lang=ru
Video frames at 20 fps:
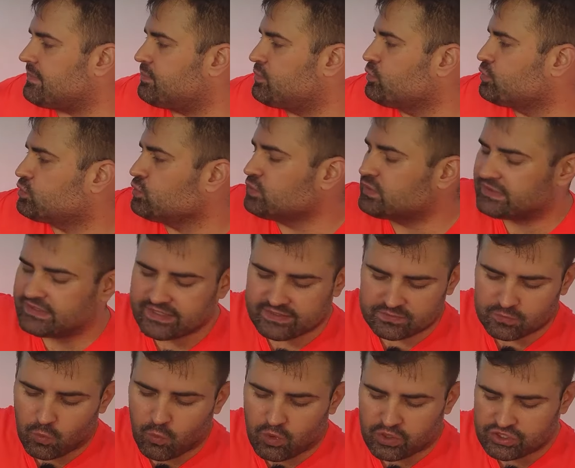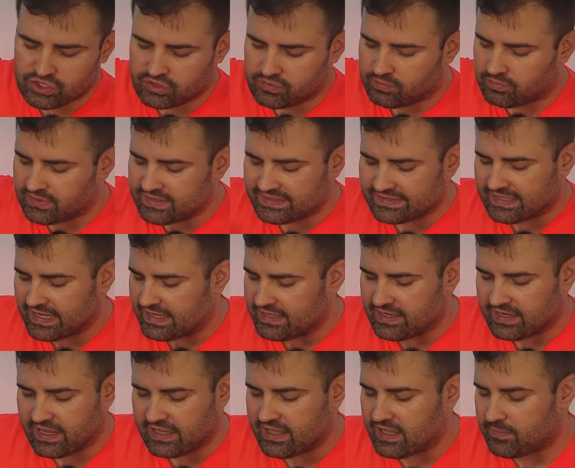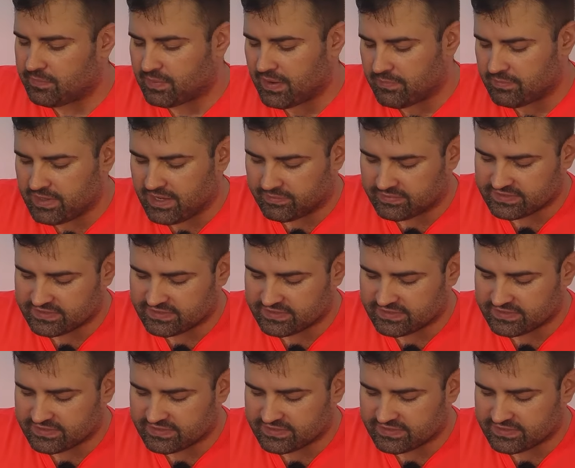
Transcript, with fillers: Bluetooth здесь очень быстро, никаких проблем